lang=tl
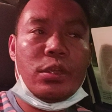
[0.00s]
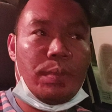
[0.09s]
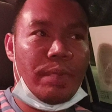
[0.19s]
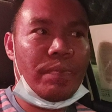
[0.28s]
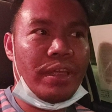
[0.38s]

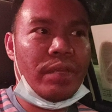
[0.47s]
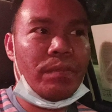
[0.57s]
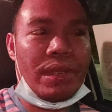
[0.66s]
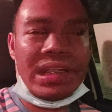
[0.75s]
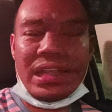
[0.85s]
to
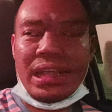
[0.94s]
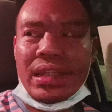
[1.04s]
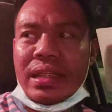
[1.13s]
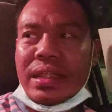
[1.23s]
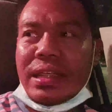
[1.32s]

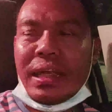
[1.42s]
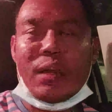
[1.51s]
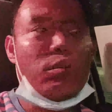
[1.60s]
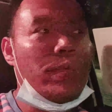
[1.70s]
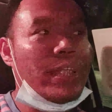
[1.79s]
15% kasi nga kung